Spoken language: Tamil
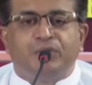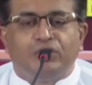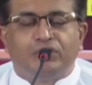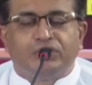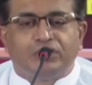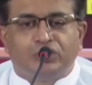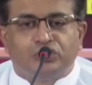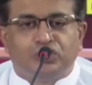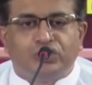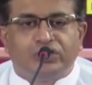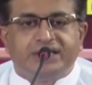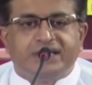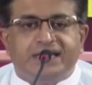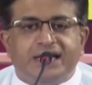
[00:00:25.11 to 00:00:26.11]
பத்தொன்பது
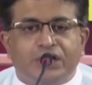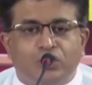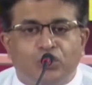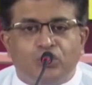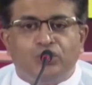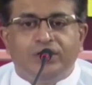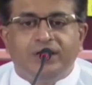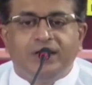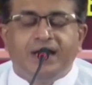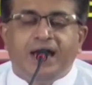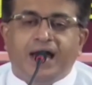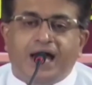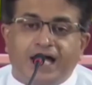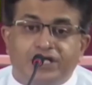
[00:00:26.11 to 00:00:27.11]
ரூபாவினாலும் அதிகரிக்க
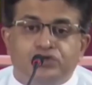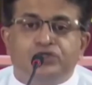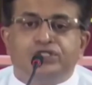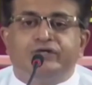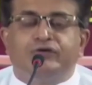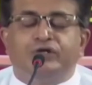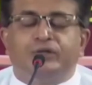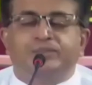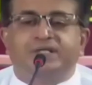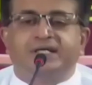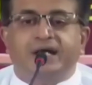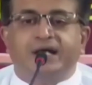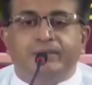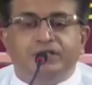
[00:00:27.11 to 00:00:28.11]
நேரிடும் என
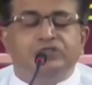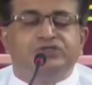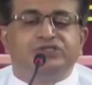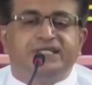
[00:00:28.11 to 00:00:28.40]
வனசக்தித்துறை